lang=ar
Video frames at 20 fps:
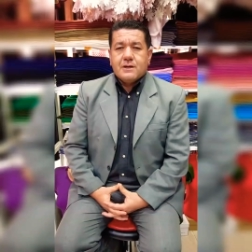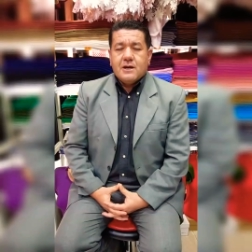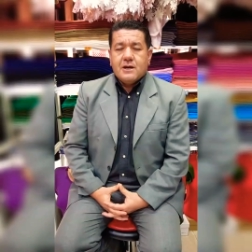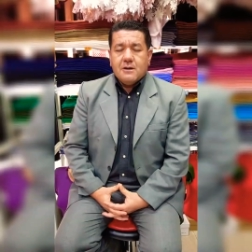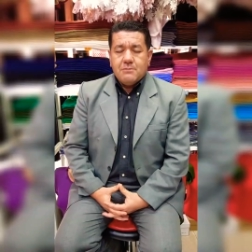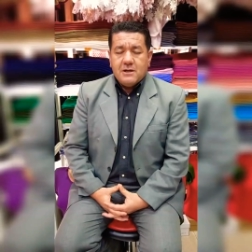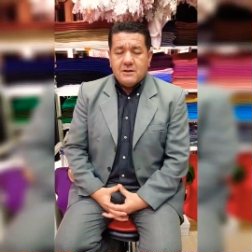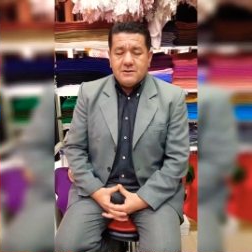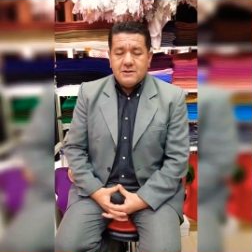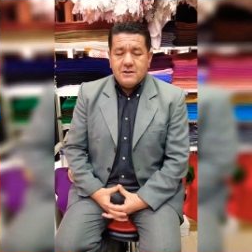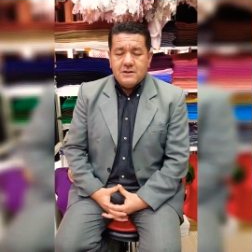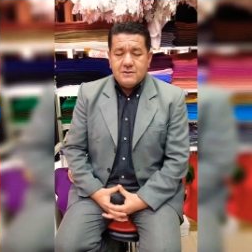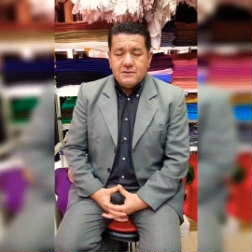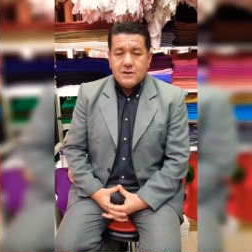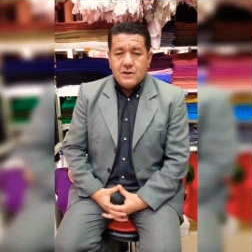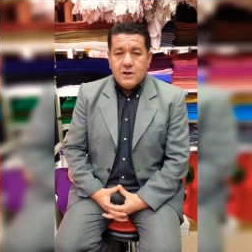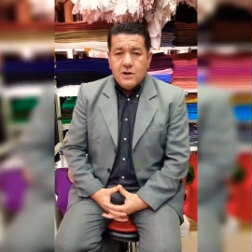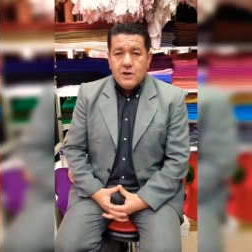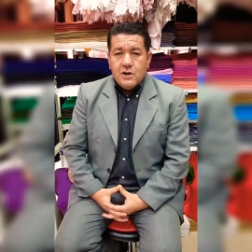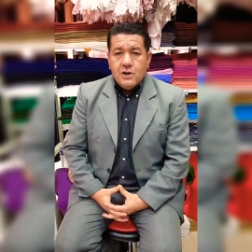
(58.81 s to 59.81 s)
عبد العزيز
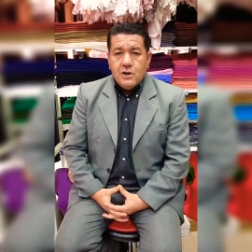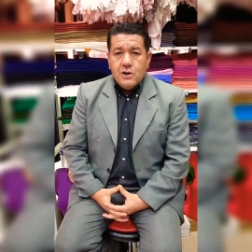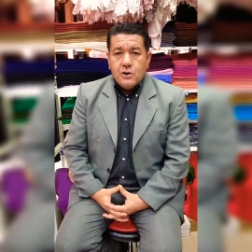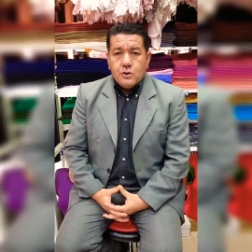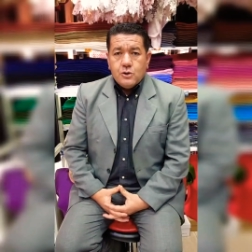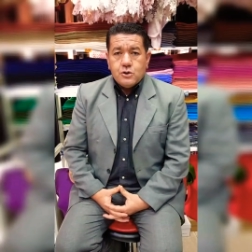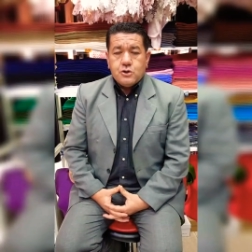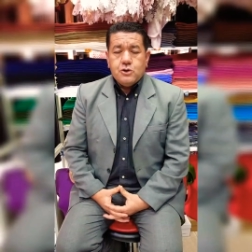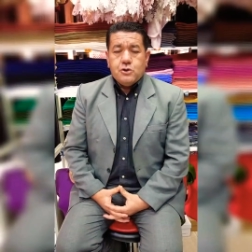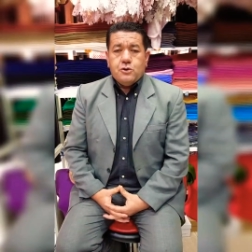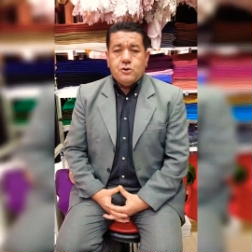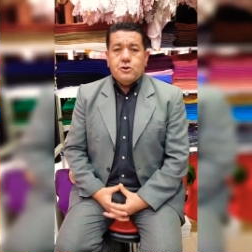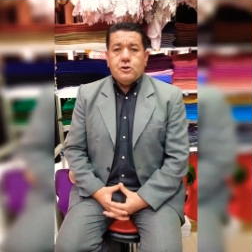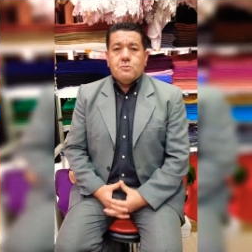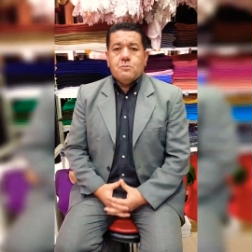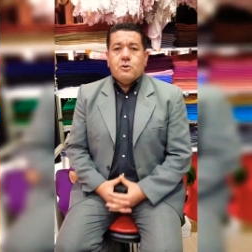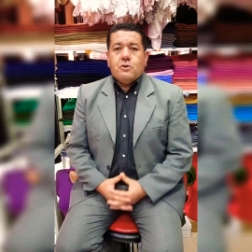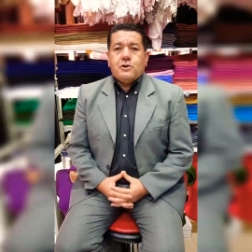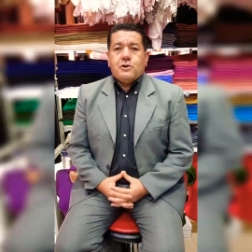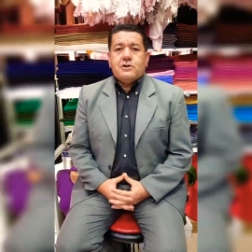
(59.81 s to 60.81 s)
يشيرني
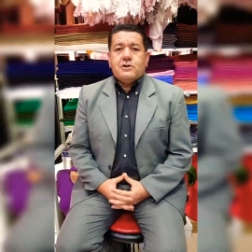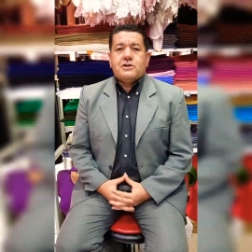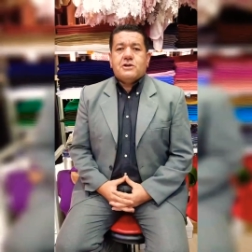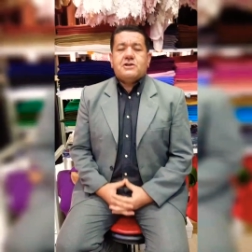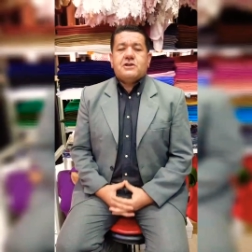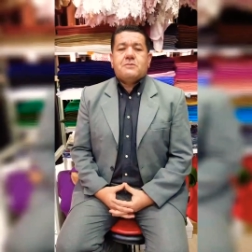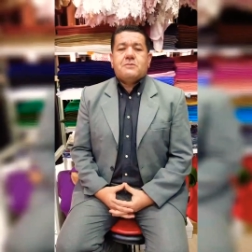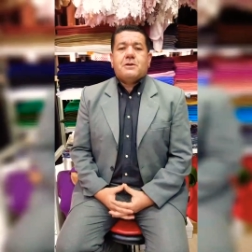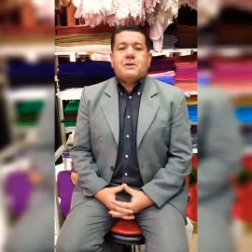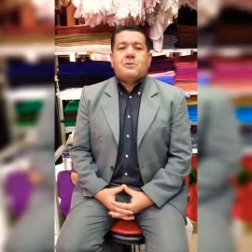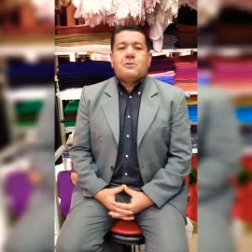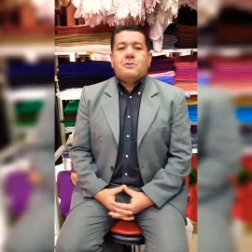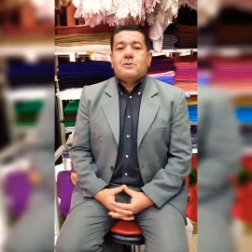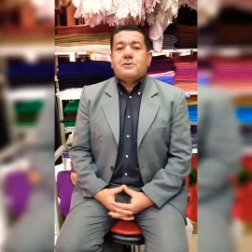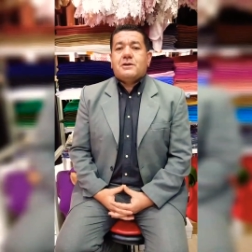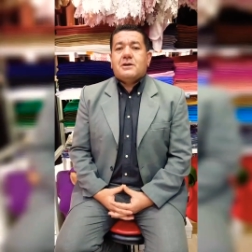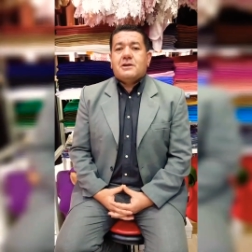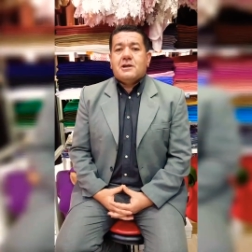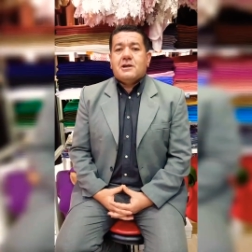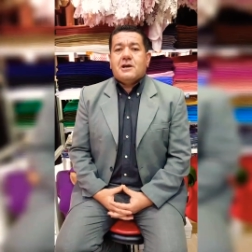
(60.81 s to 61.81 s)
المخرج يزيد
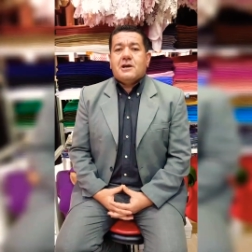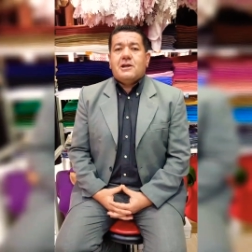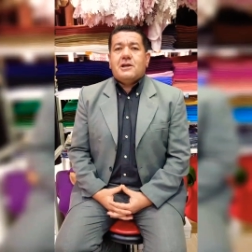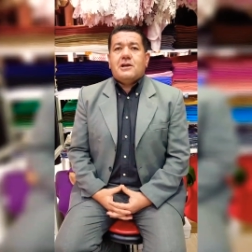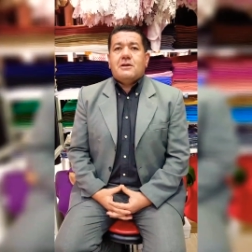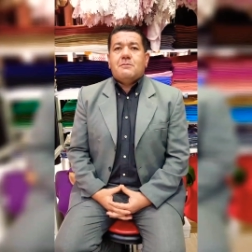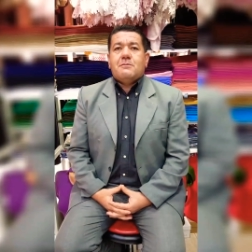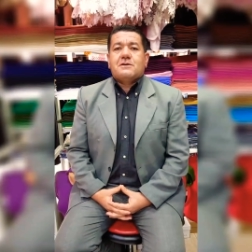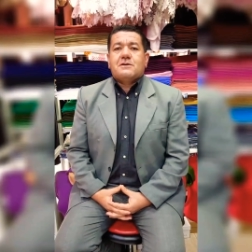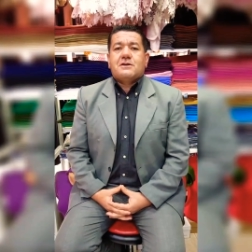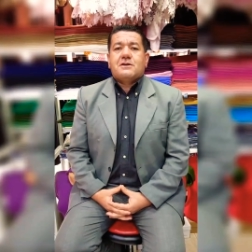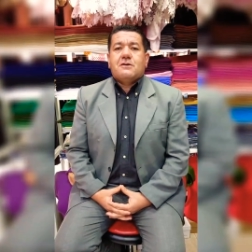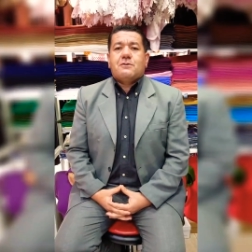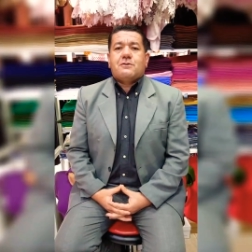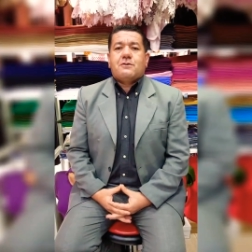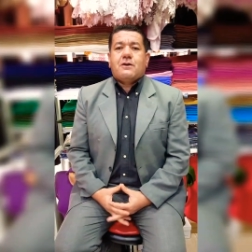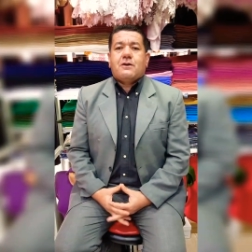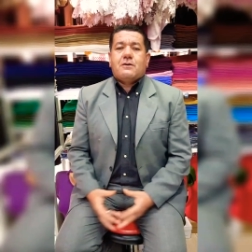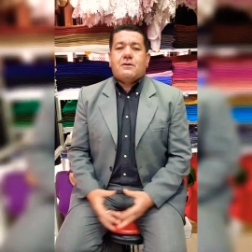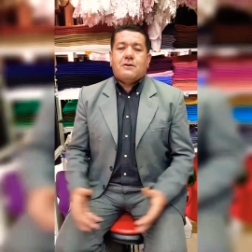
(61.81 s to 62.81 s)
بالكويت أن الخلل من
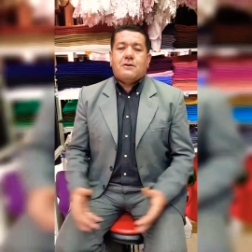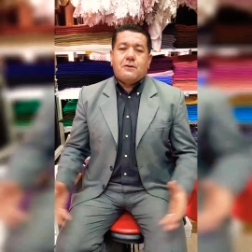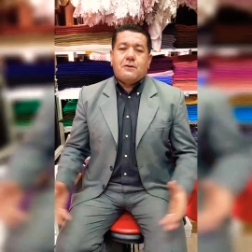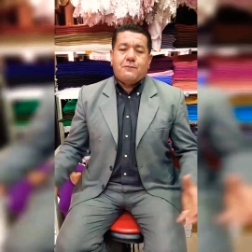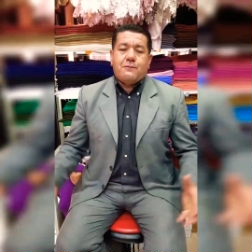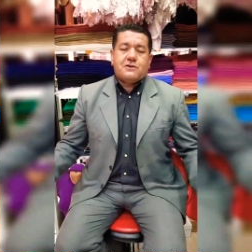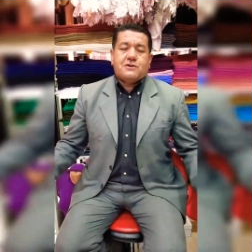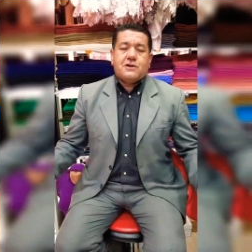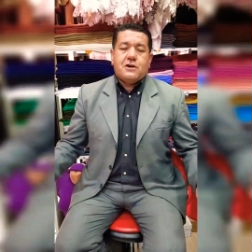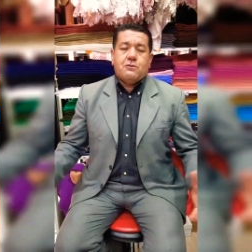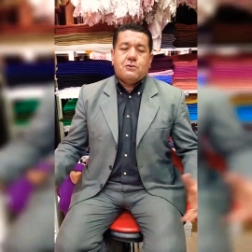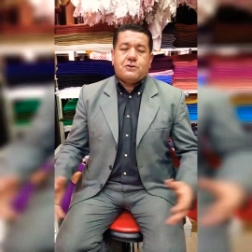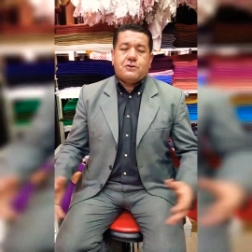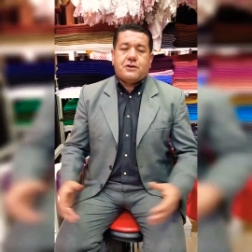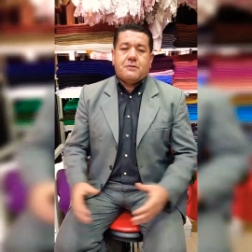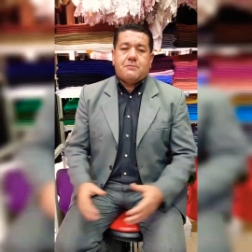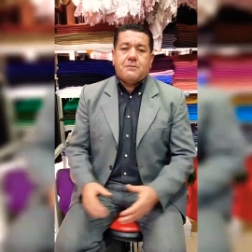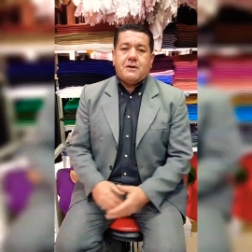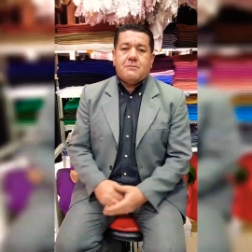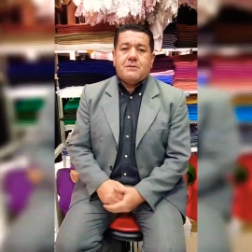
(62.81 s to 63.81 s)
الصوت آه، في الصوت
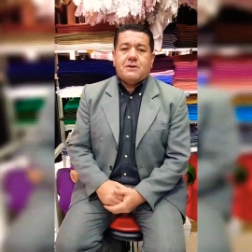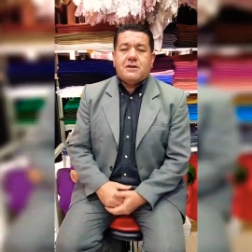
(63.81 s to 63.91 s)
طبعا